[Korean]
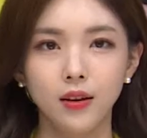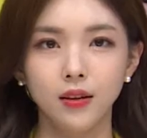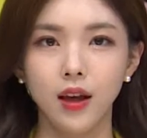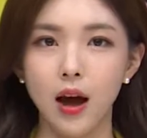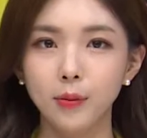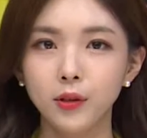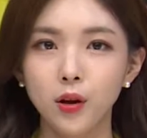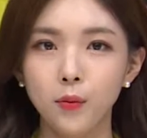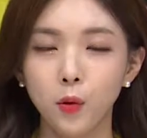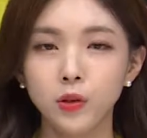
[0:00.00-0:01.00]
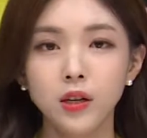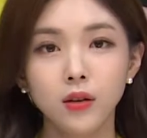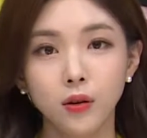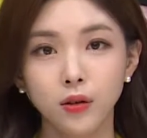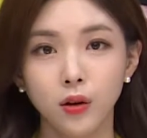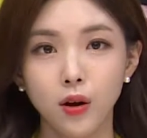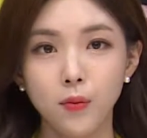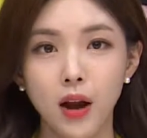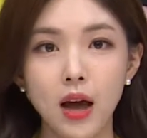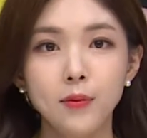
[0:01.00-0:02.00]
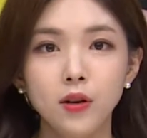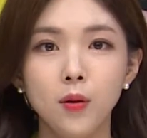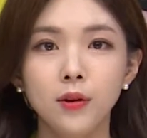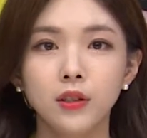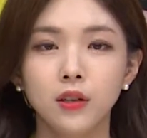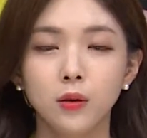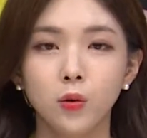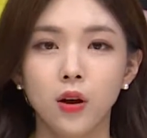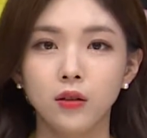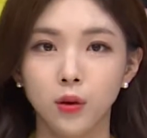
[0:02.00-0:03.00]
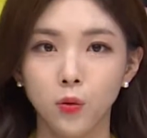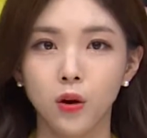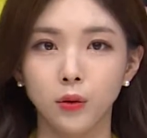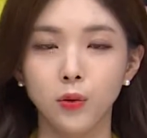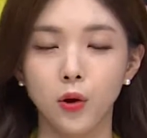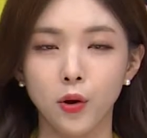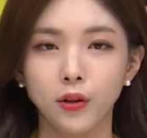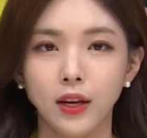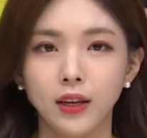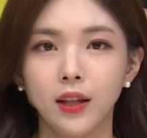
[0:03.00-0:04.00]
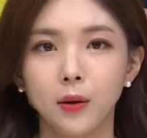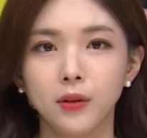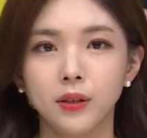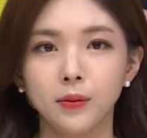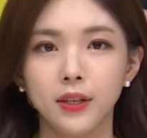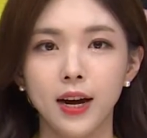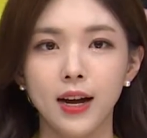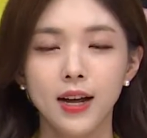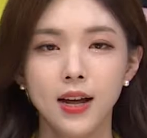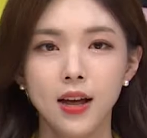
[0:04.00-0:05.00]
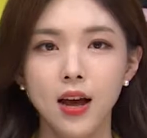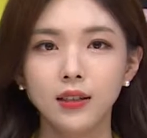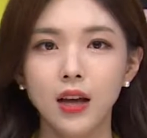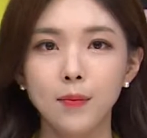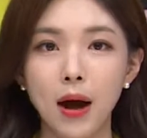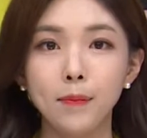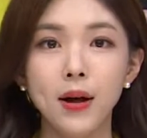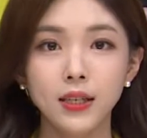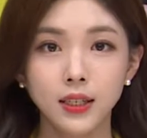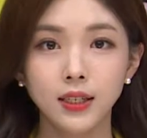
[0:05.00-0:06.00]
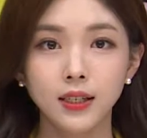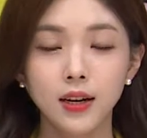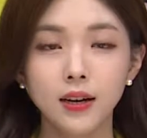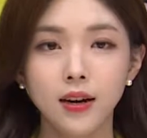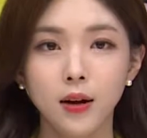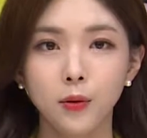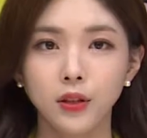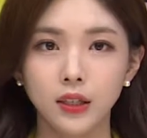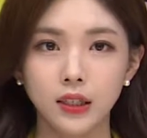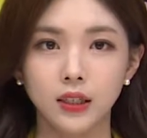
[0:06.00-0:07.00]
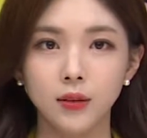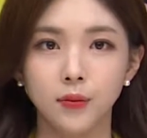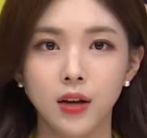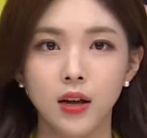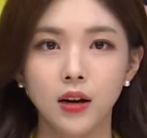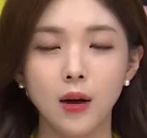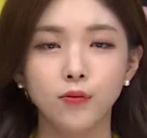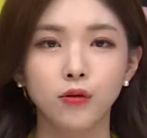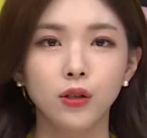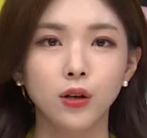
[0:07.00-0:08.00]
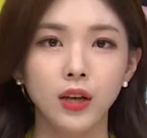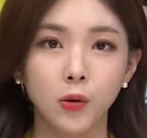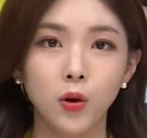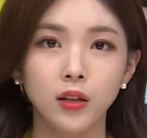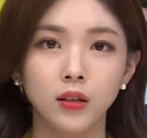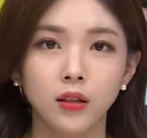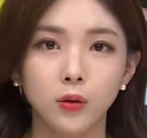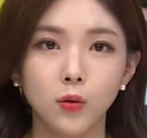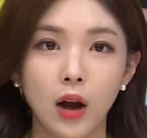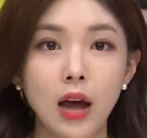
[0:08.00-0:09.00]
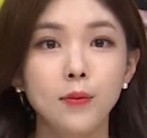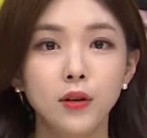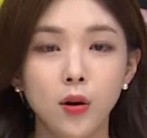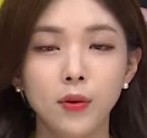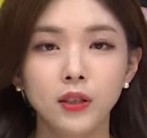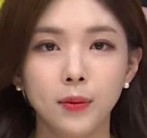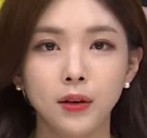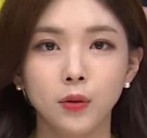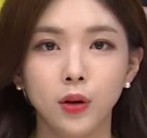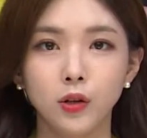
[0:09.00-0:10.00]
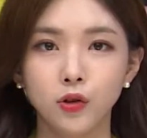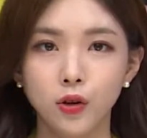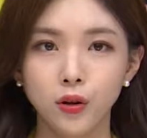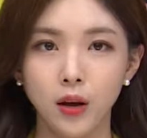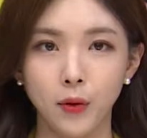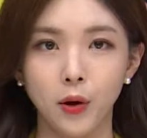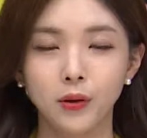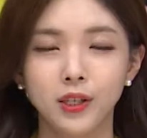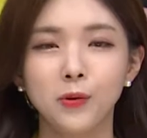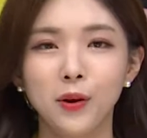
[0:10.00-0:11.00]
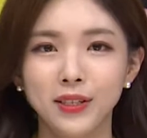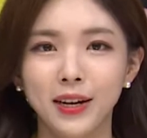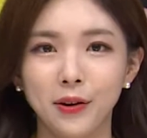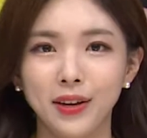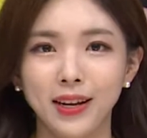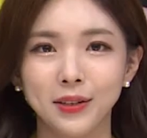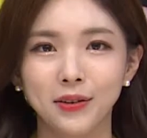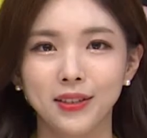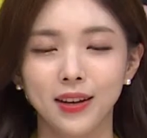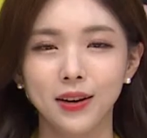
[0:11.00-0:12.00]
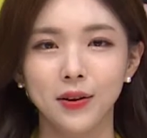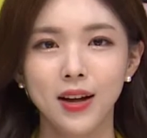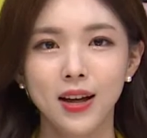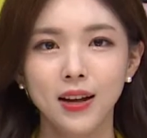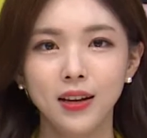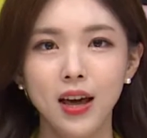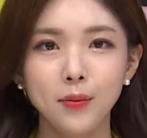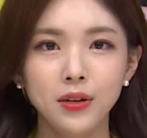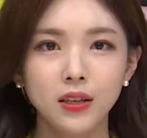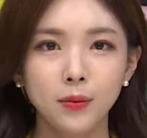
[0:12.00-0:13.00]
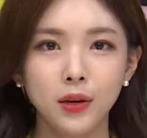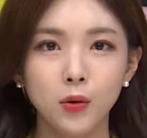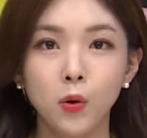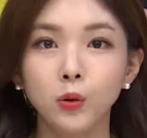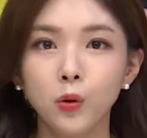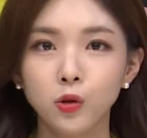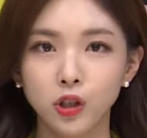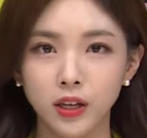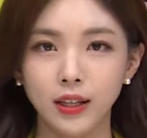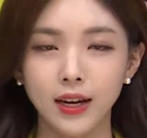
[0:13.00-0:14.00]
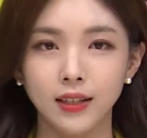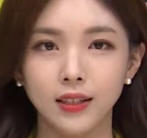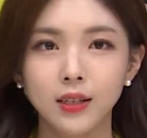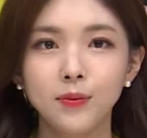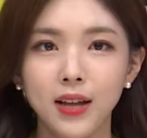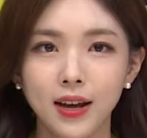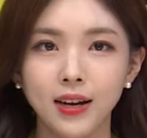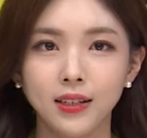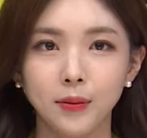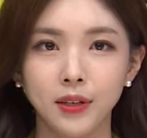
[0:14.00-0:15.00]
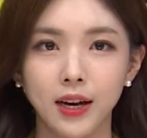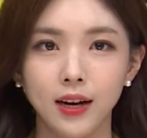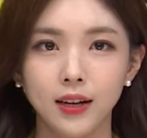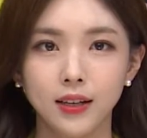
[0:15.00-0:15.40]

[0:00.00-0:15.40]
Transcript: 네, 앞서 보신 것처럼 라이브 커머스를 통한 성과도 여럿 나타나고 있습니다. 행사 막바지를 향해 가고 있는 지금 각 부처 장관들도 라이브 커머스 방송에 출연하며 지원 사격에 나섰는데요. 케이블 TV 공동 취재단 신다혜 기자입니다.